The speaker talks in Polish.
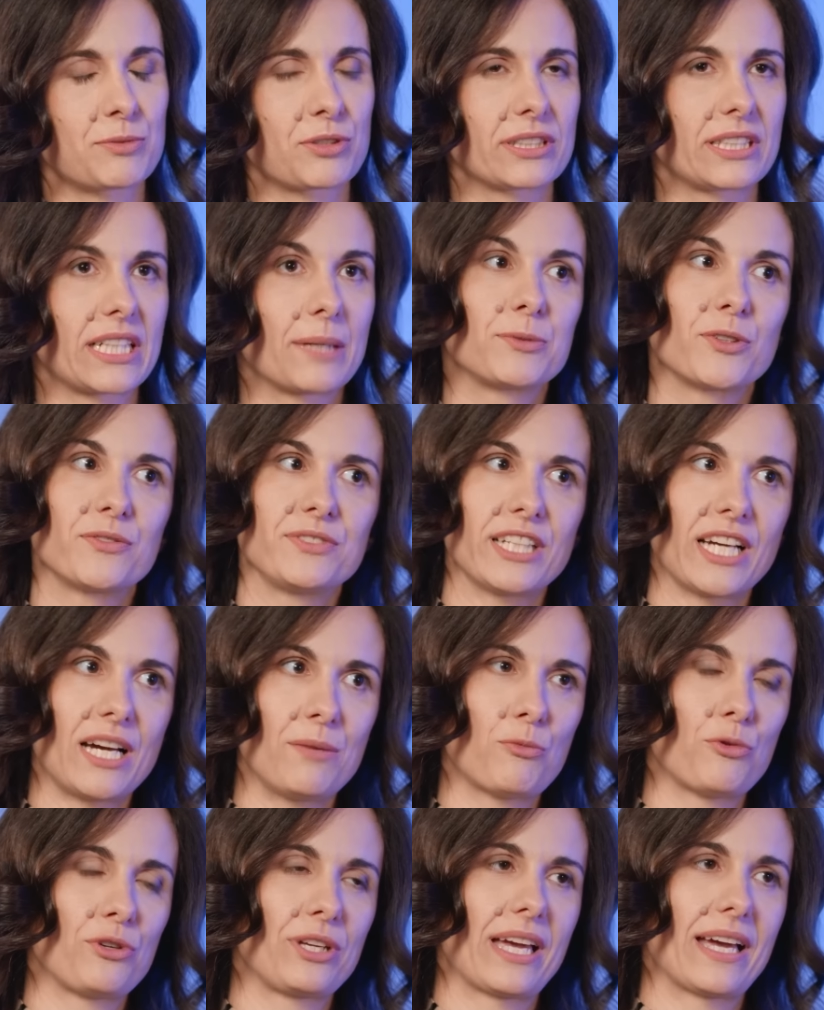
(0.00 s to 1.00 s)
na przykład raptownie
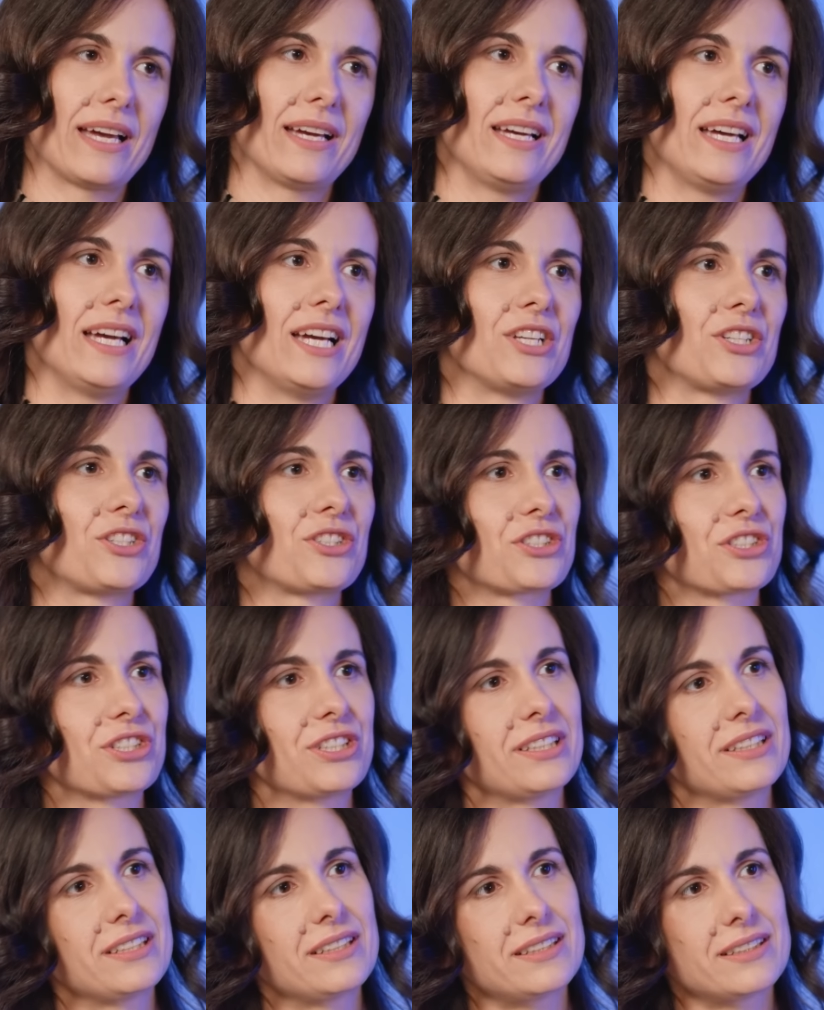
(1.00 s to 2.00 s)
hamuje, mhm. czy
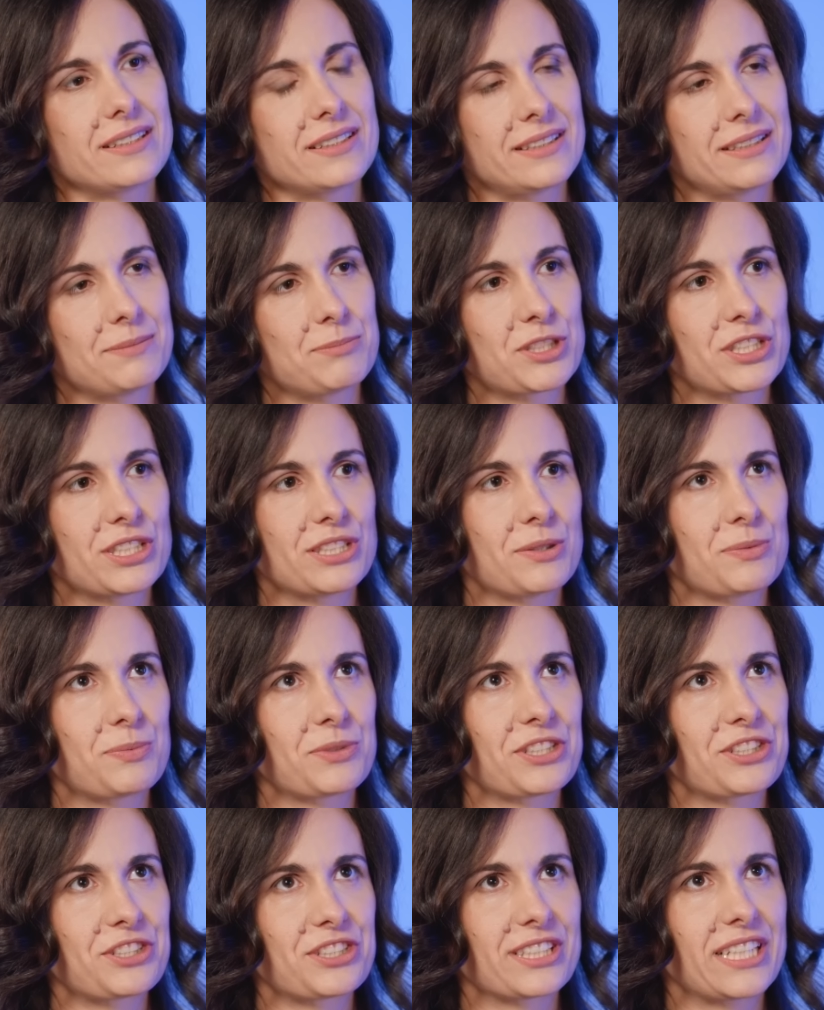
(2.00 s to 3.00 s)

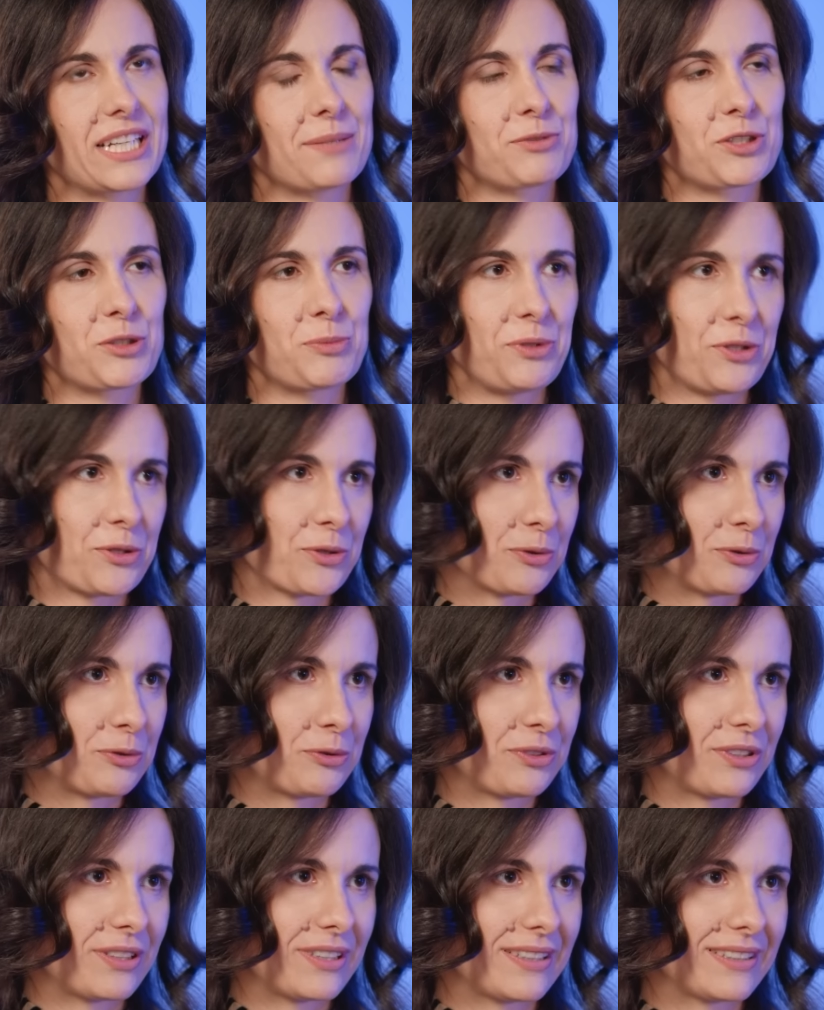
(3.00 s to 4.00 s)
przestrzega przepisów
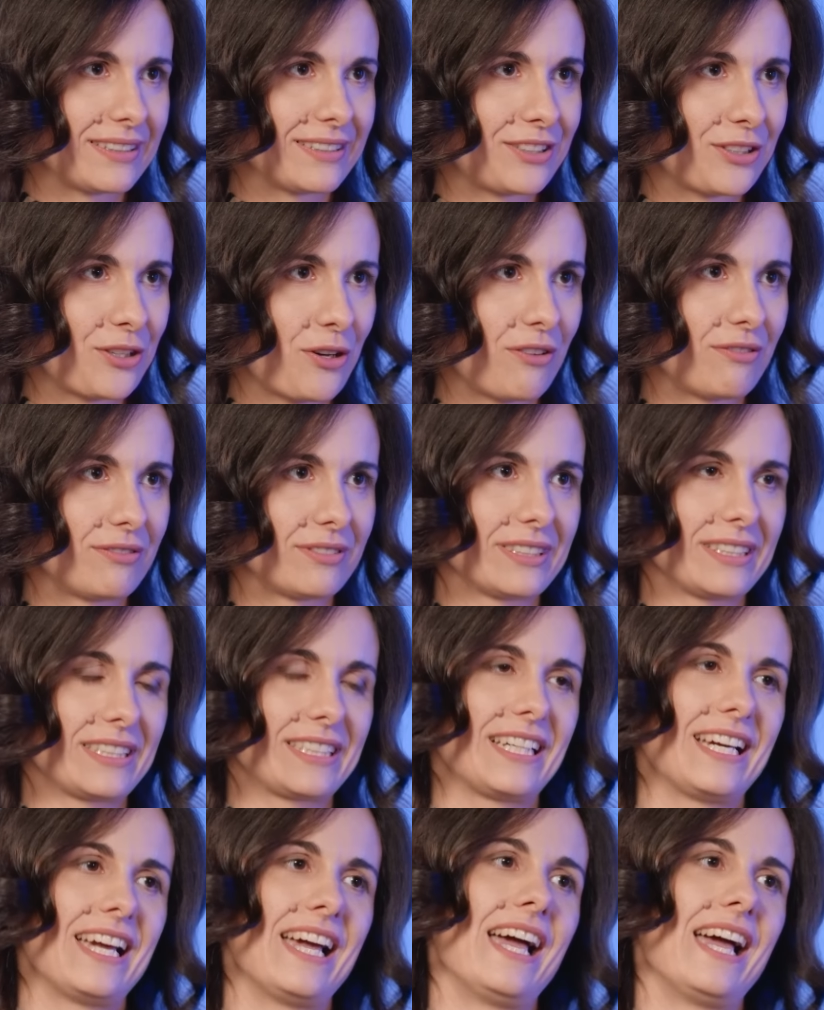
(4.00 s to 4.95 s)
drogowych